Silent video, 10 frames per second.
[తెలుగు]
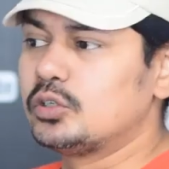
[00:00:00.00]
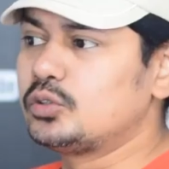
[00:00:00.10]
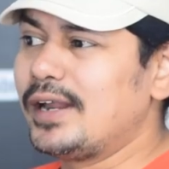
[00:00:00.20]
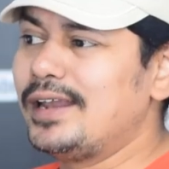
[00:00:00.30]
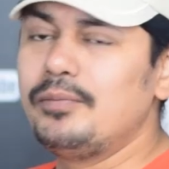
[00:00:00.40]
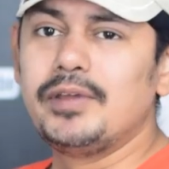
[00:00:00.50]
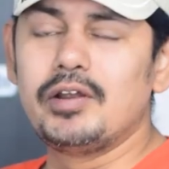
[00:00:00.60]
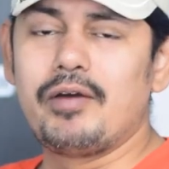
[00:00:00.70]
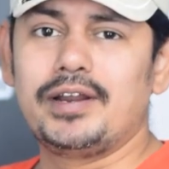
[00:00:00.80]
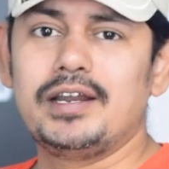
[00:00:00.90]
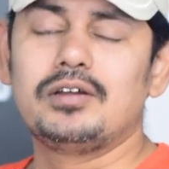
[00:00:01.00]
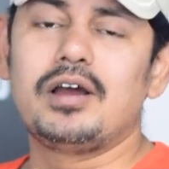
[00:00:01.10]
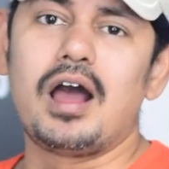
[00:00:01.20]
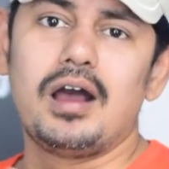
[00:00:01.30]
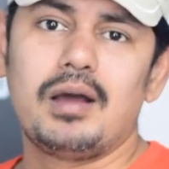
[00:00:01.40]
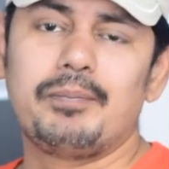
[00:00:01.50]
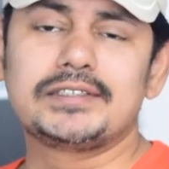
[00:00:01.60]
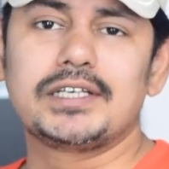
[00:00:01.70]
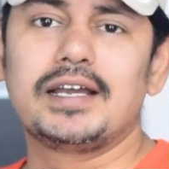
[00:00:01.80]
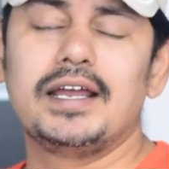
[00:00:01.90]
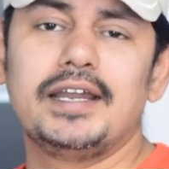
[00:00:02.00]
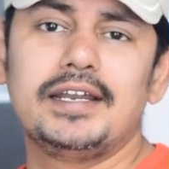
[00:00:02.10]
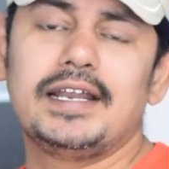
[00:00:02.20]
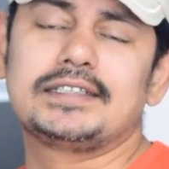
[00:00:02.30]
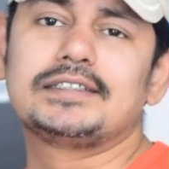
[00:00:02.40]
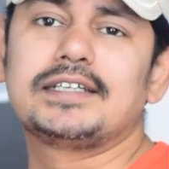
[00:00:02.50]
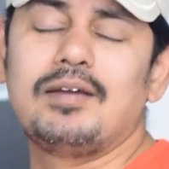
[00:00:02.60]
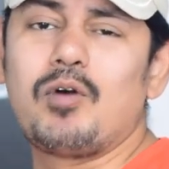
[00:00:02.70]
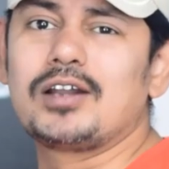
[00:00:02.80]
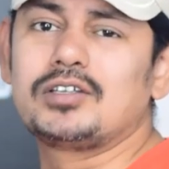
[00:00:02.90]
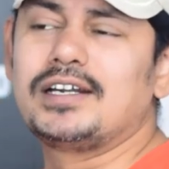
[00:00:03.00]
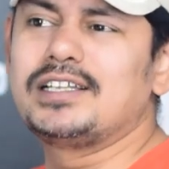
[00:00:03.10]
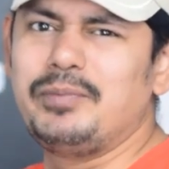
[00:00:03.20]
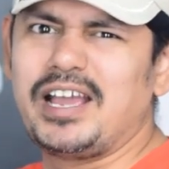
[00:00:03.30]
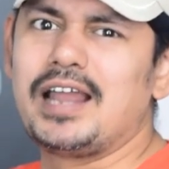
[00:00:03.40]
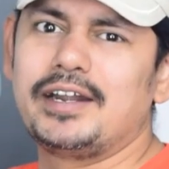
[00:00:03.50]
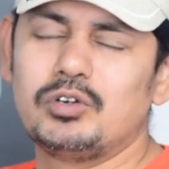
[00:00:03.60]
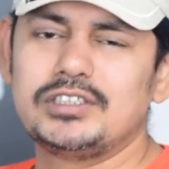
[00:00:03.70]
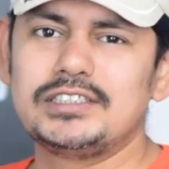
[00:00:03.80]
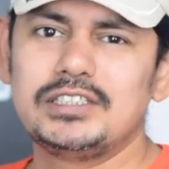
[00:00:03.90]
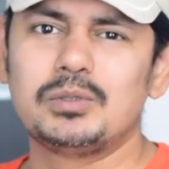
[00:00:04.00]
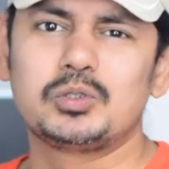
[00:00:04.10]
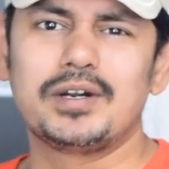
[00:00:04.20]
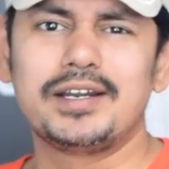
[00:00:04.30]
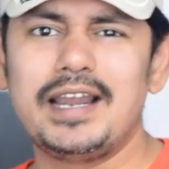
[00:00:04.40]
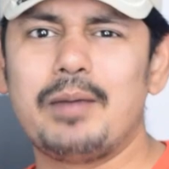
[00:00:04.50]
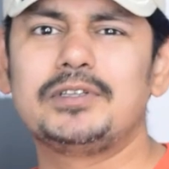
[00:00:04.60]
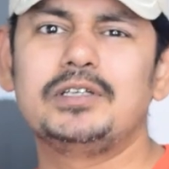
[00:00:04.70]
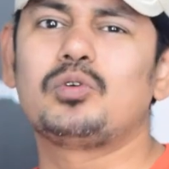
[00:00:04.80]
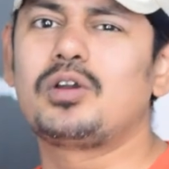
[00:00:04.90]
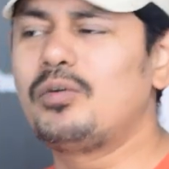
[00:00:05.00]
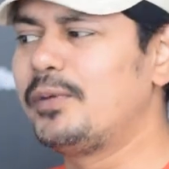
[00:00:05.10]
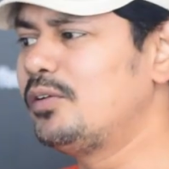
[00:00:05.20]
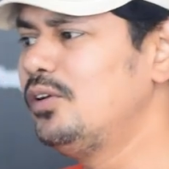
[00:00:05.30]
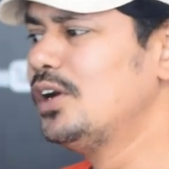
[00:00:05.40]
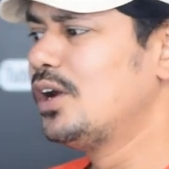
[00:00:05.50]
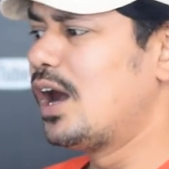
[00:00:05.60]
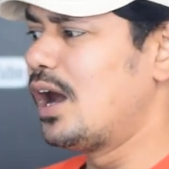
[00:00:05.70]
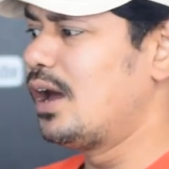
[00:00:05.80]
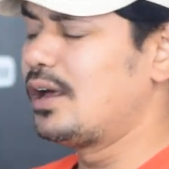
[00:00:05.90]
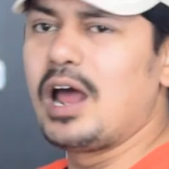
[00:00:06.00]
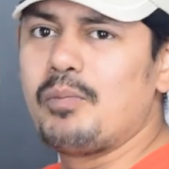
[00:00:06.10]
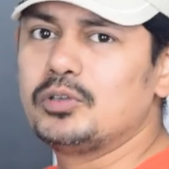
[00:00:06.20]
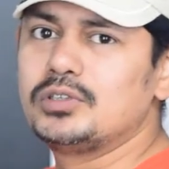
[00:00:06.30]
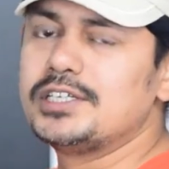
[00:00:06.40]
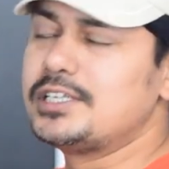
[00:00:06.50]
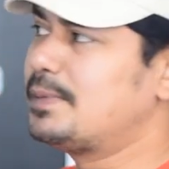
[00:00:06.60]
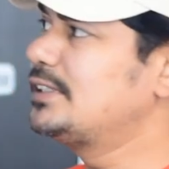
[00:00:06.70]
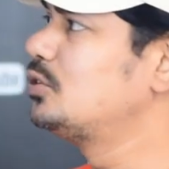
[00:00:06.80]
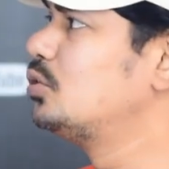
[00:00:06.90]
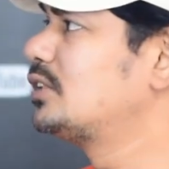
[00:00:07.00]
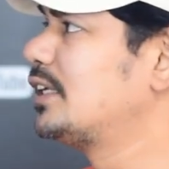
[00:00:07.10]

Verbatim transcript: సో చూడాలి మీరు ఎవరైనా పిక్సెల్ కానివ్వండి నెక్సెస్ కానీ వాడుతున్నట్టయితే మీకు ఆల్రెడీ వచ్చేసిందేమో చూడండి లేకపోతే త్వరలో మీకు రాబోతుందని చెప్పేసి న్యూస్